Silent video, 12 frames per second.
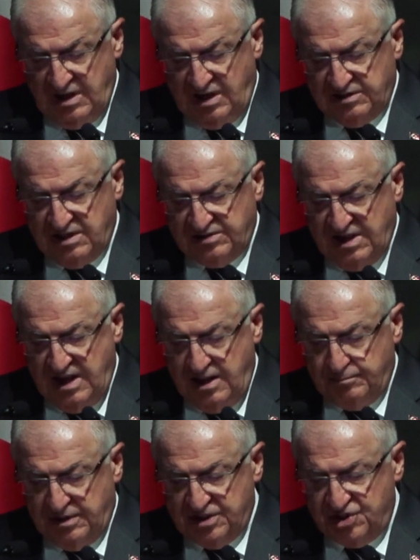
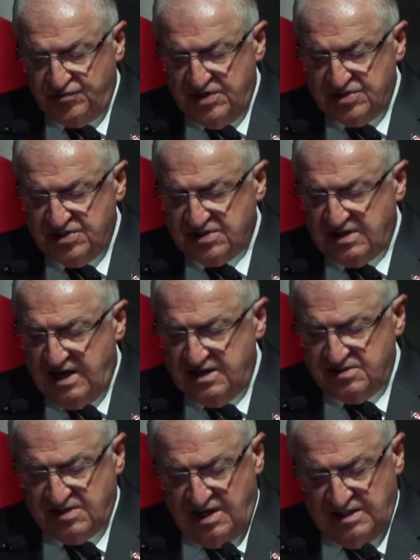adada barış ve
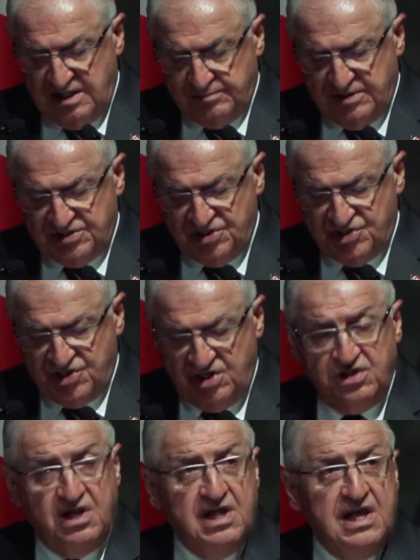istikrarın sağlanması
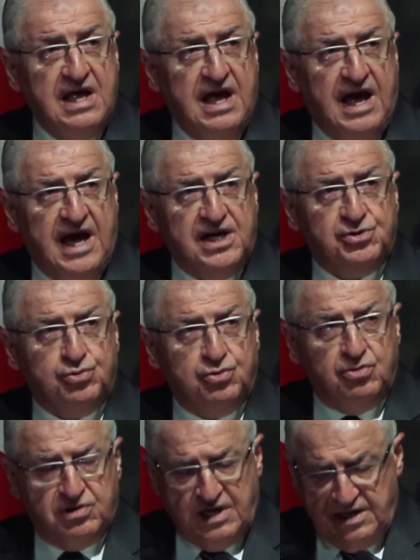için her
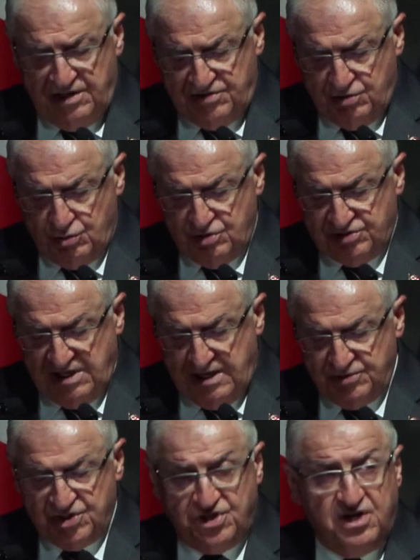türlü gayreti
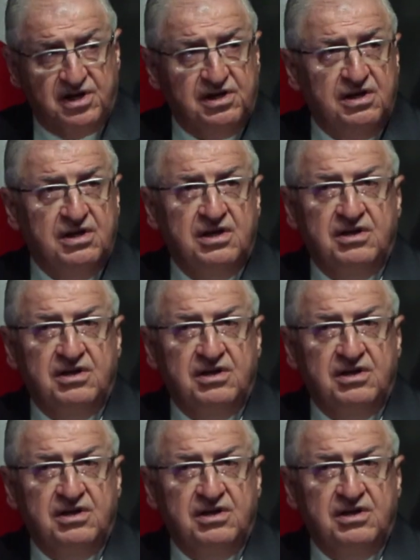göstermiştir